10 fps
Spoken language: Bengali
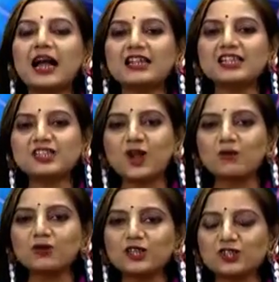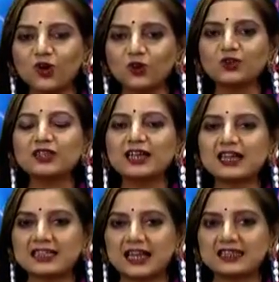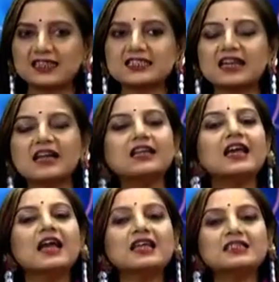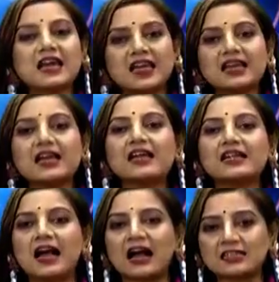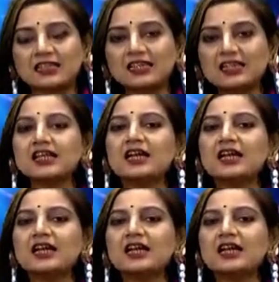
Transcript: রাশি সম্বন্ধে যখন তারা জানতে চান সেই রাশির